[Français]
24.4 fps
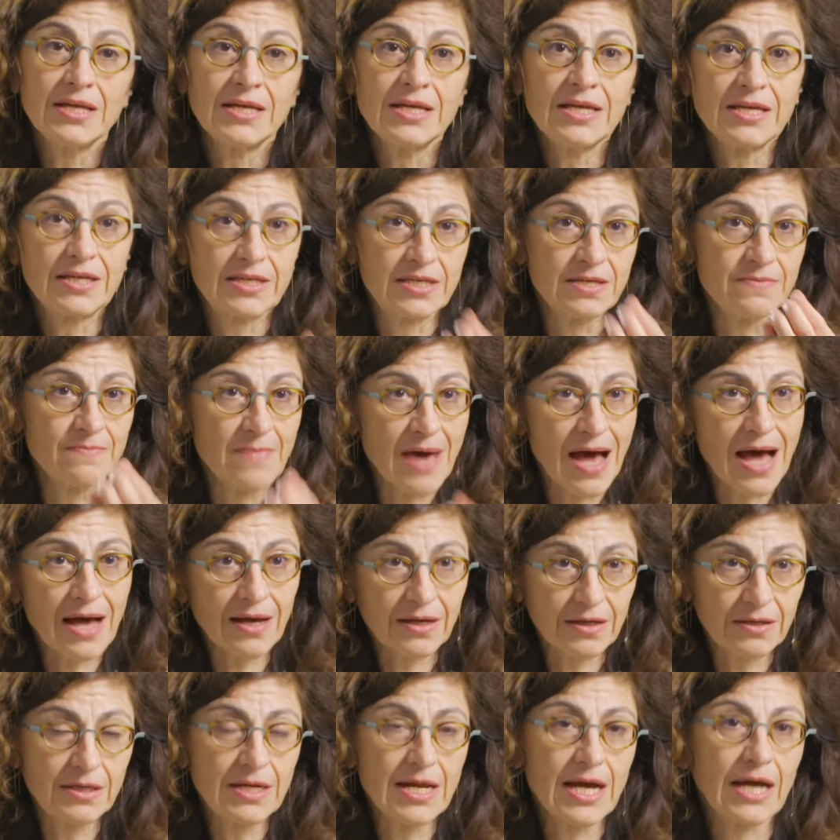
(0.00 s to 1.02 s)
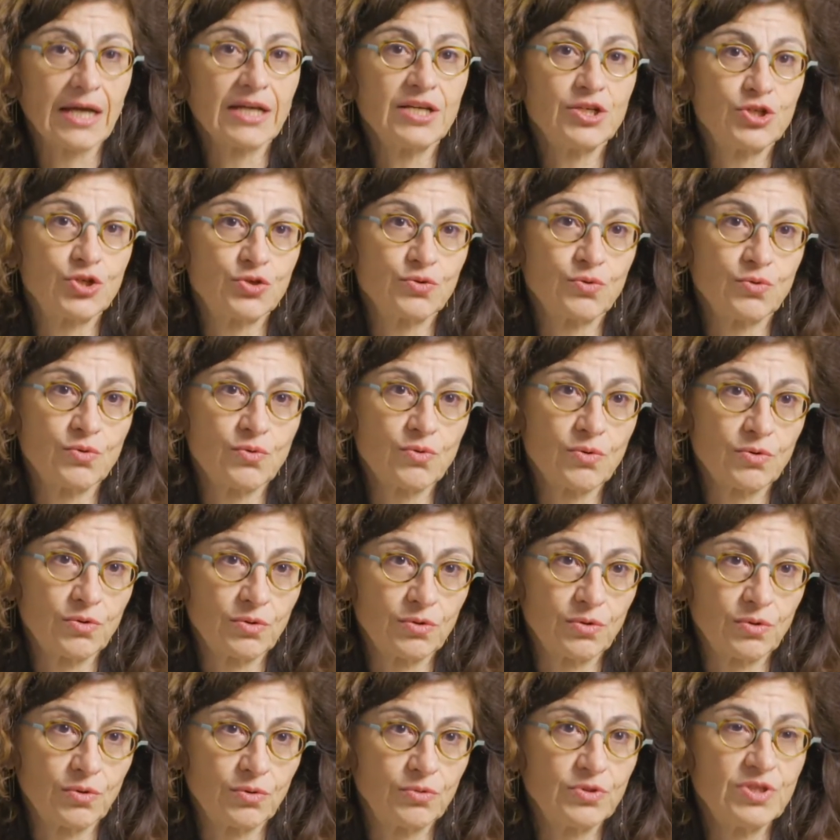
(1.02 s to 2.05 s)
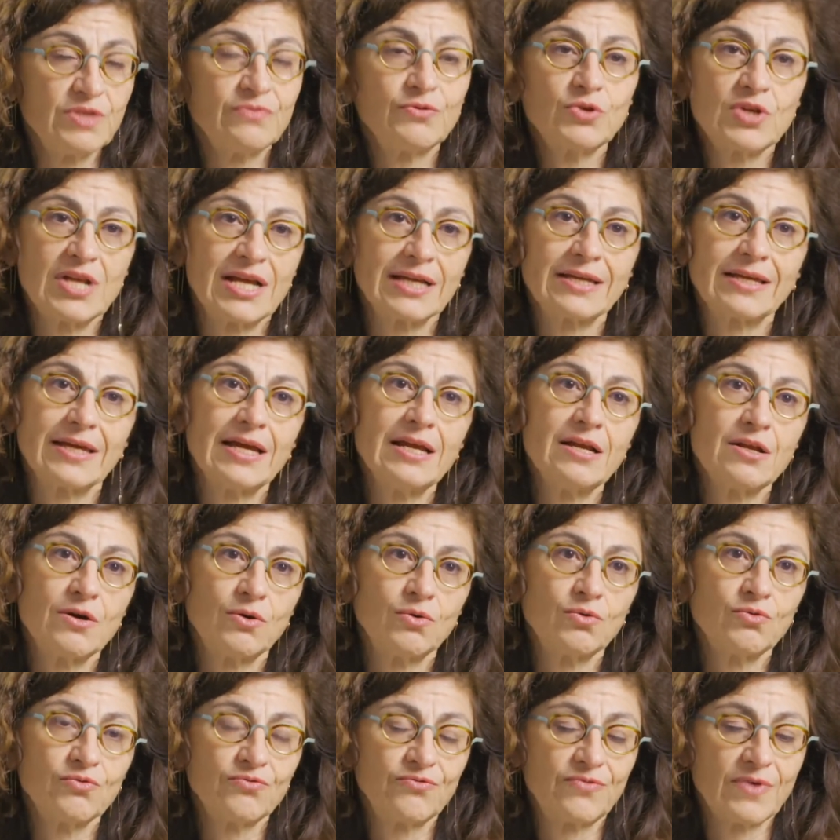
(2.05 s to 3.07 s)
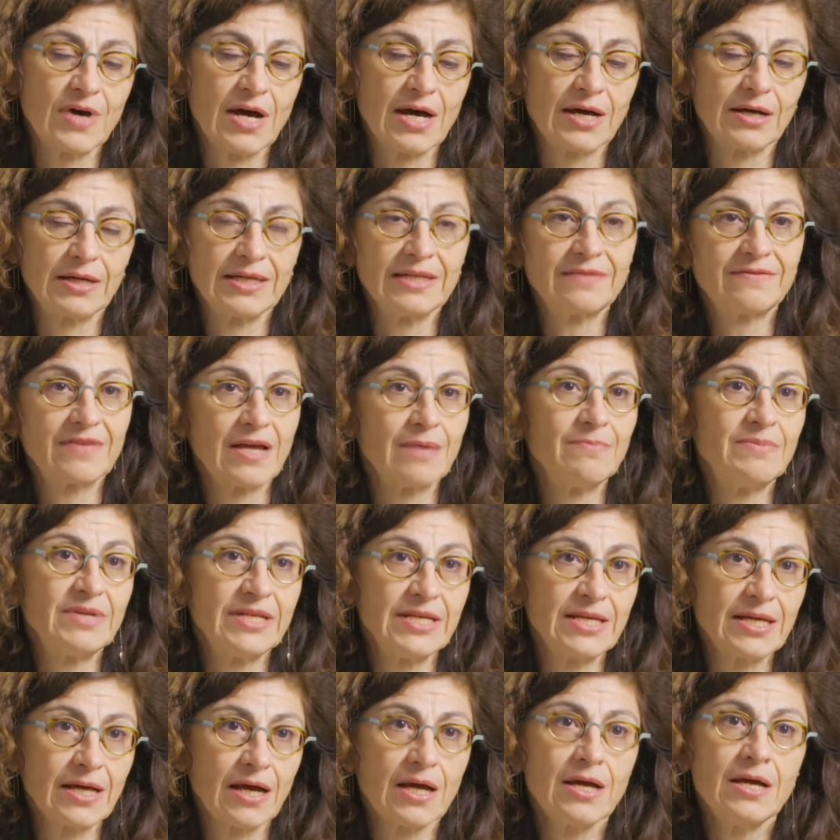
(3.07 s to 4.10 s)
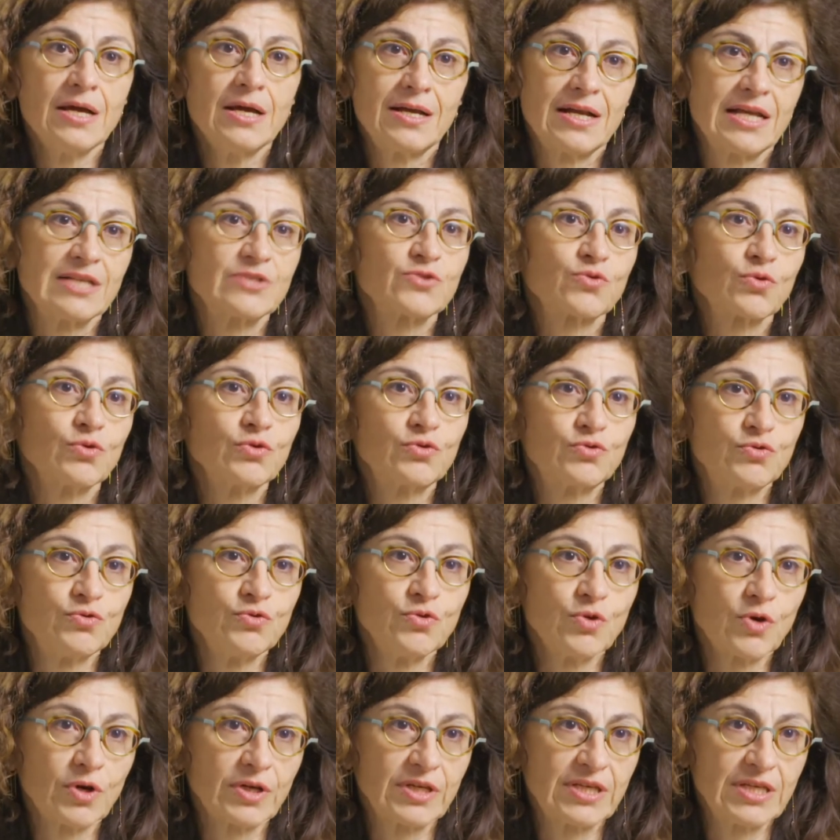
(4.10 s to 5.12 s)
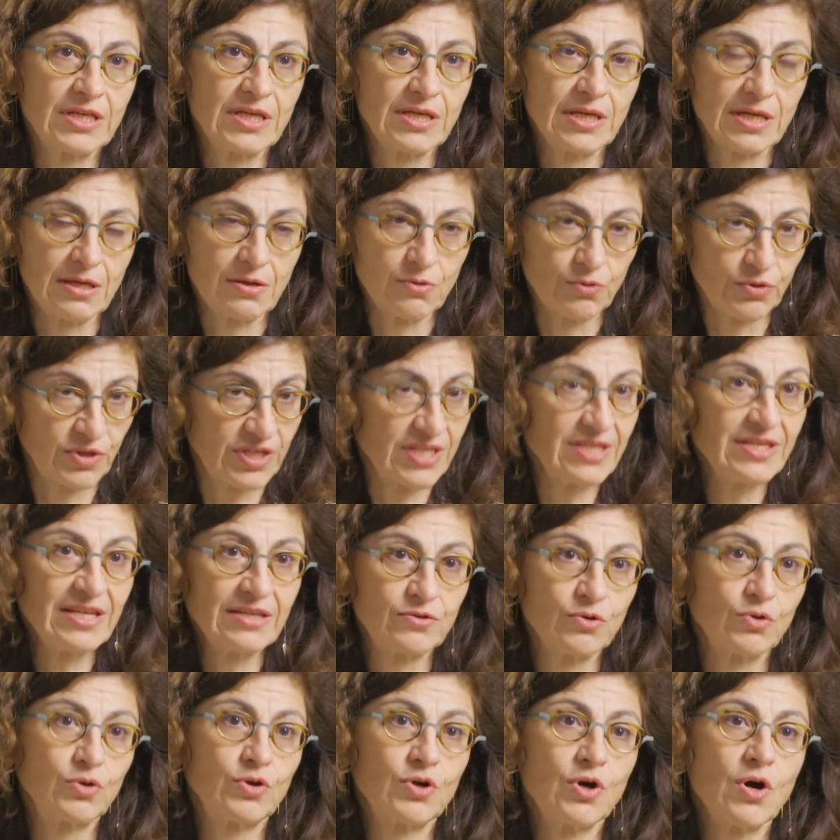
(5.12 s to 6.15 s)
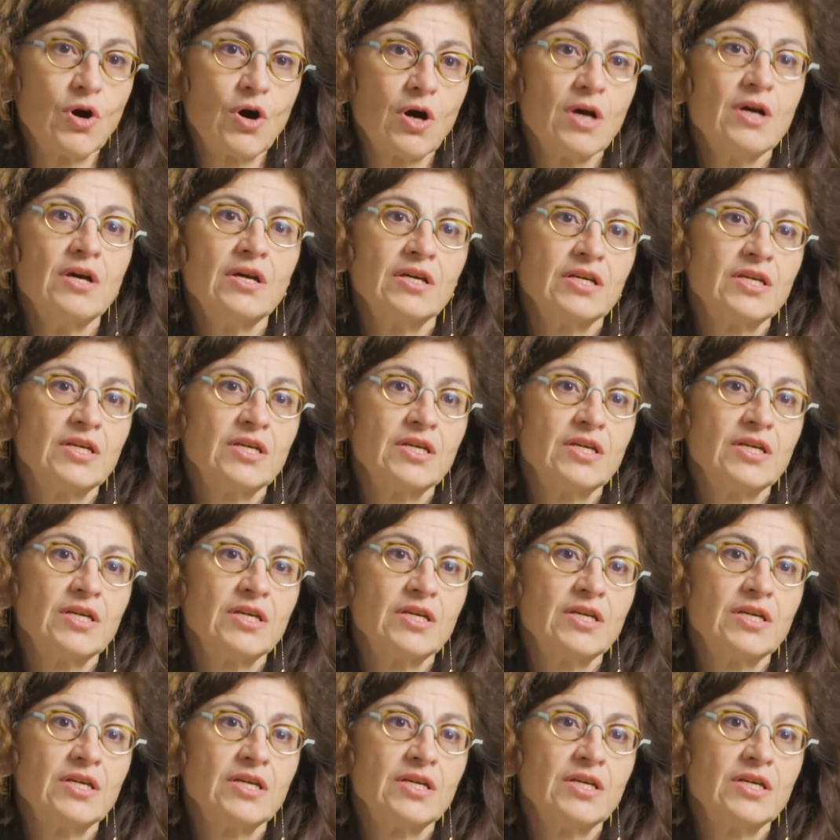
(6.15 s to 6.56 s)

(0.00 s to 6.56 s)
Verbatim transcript: et qui marque la région euh, au niveau de laquelle on va établir la structure qui est le kinétochore,